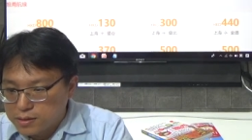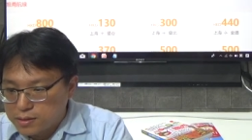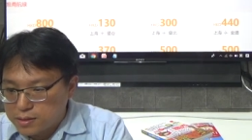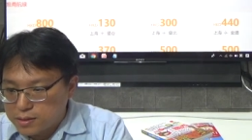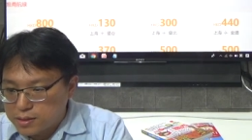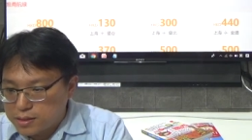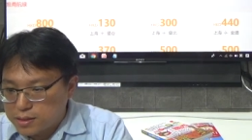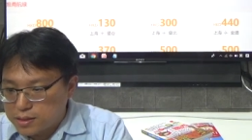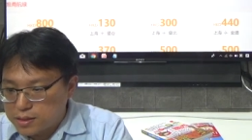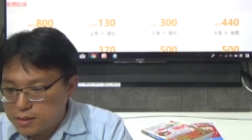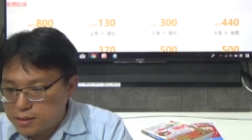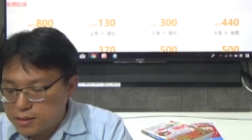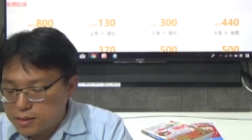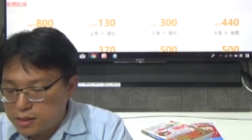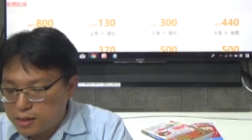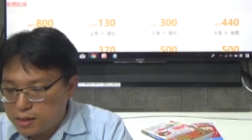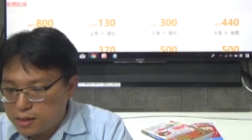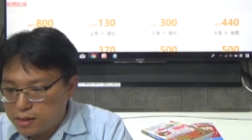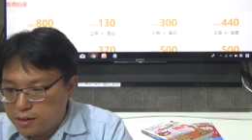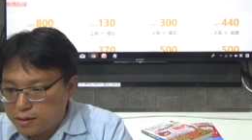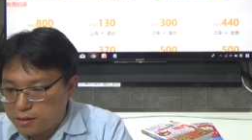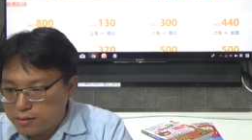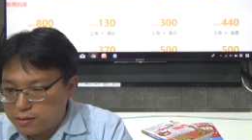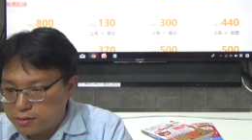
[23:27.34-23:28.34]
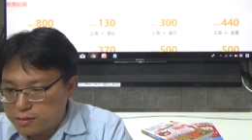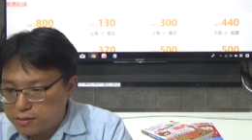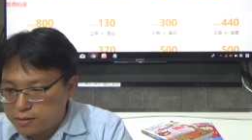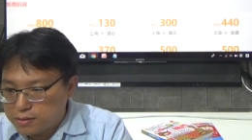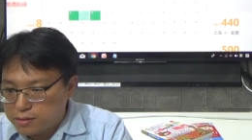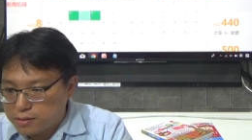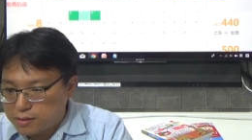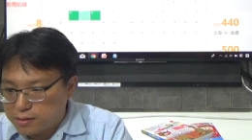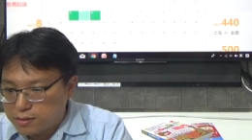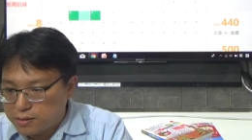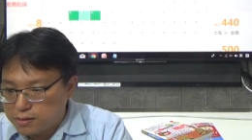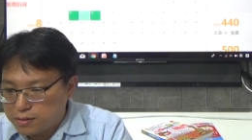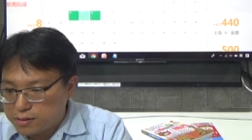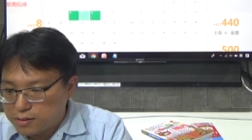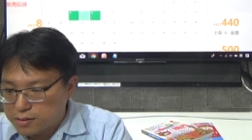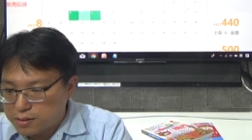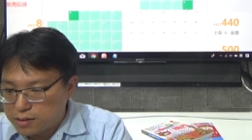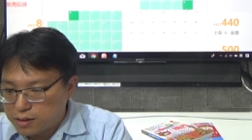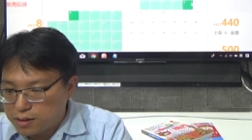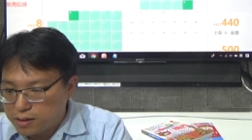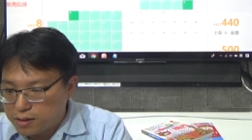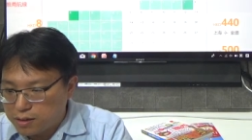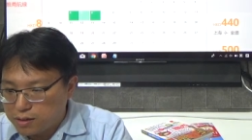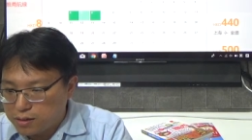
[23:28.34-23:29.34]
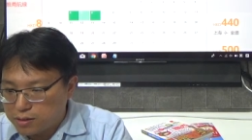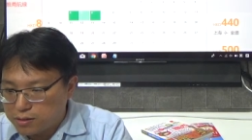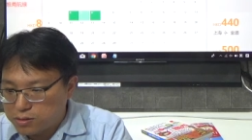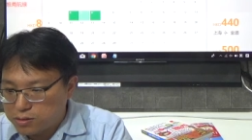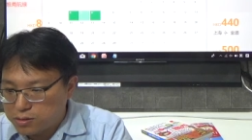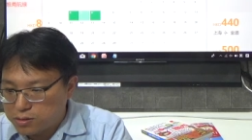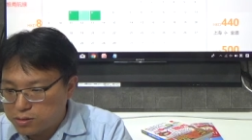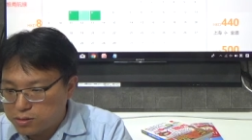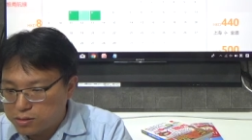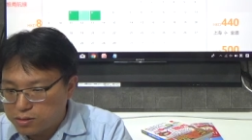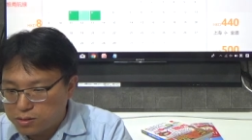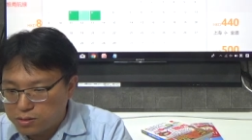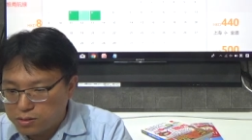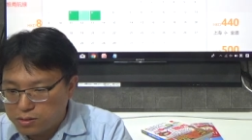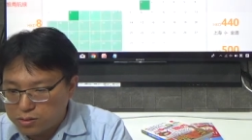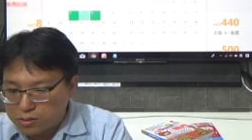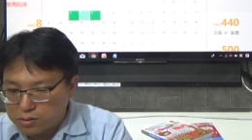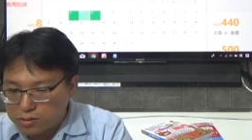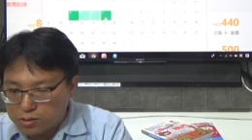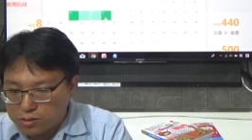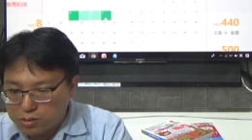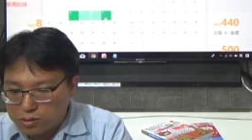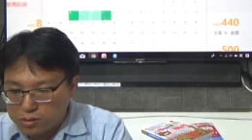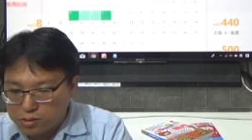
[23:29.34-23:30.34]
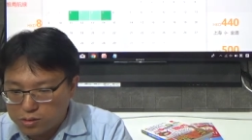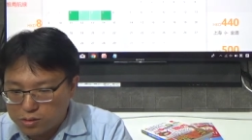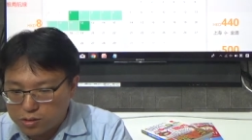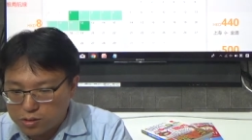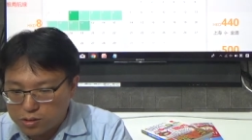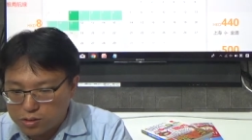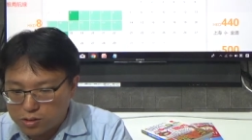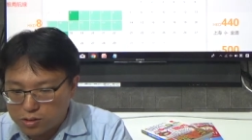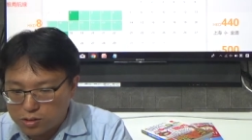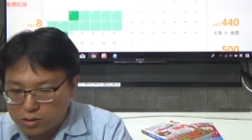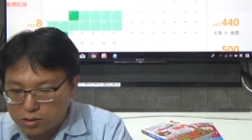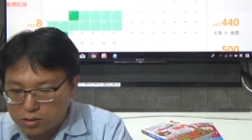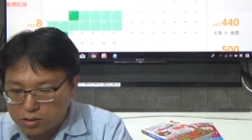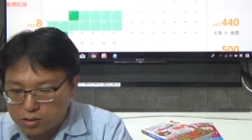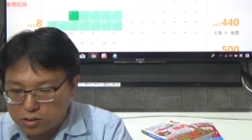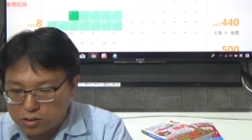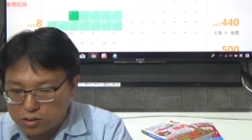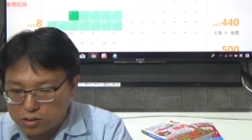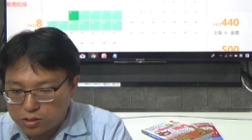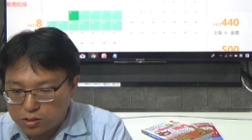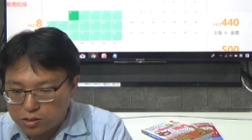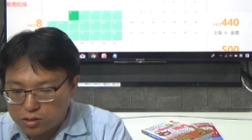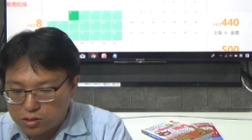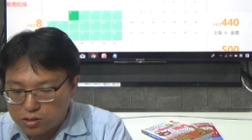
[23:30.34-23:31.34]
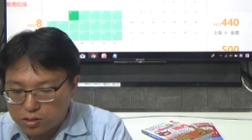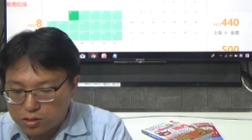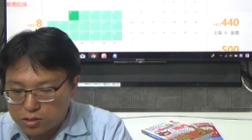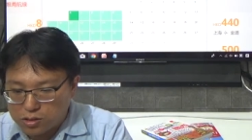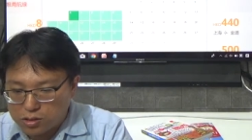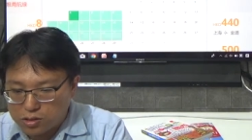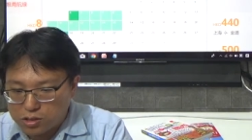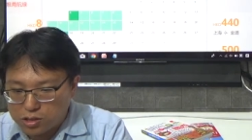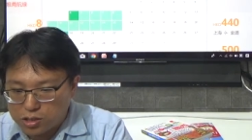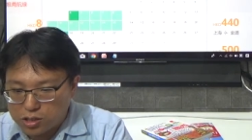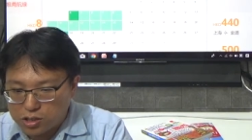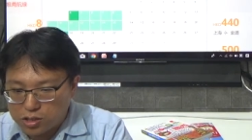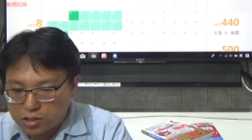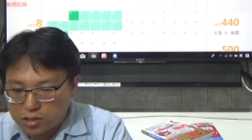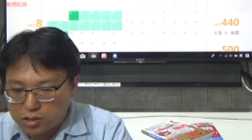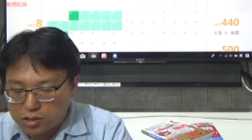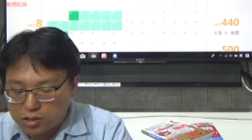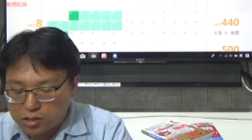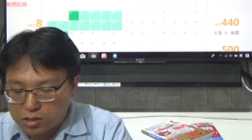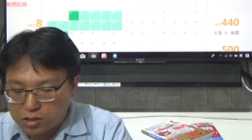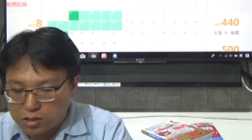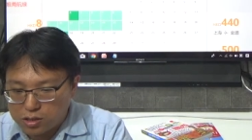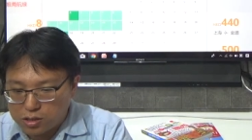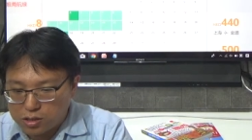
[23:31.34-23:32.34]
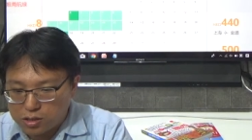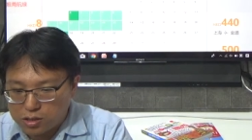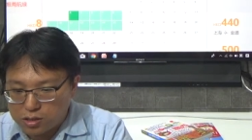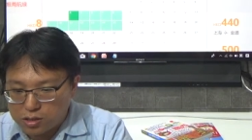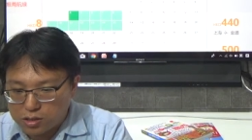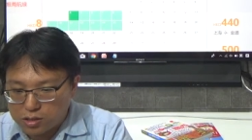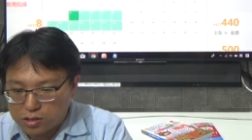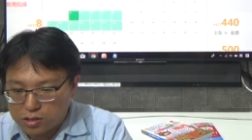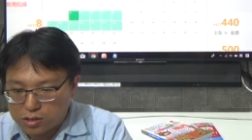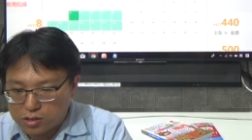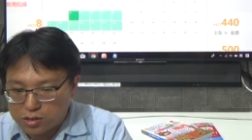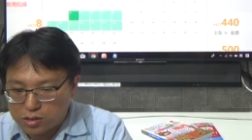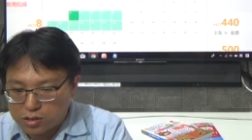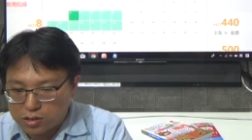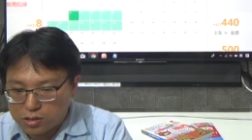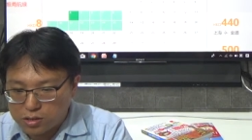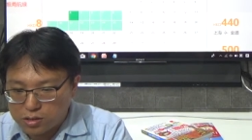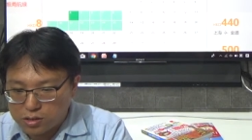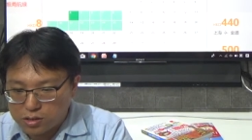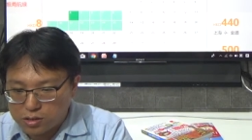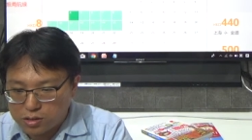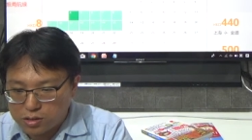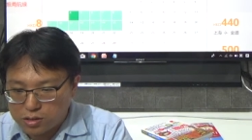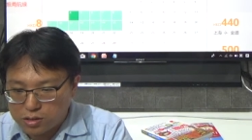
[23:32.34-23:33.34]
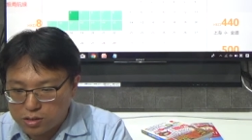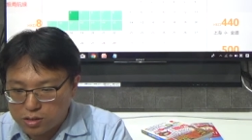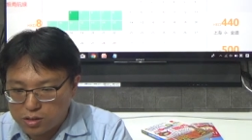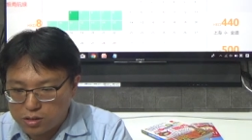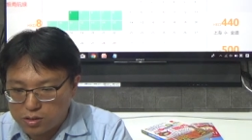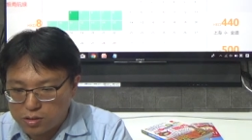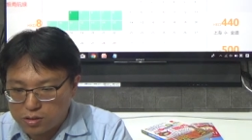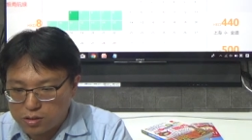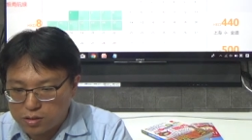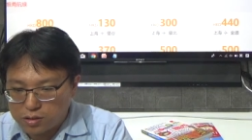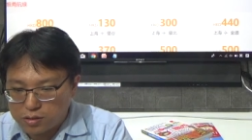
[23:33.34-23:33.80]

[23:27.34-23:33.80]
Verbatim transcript: 四号，然后到九月的十七，嗯，十六。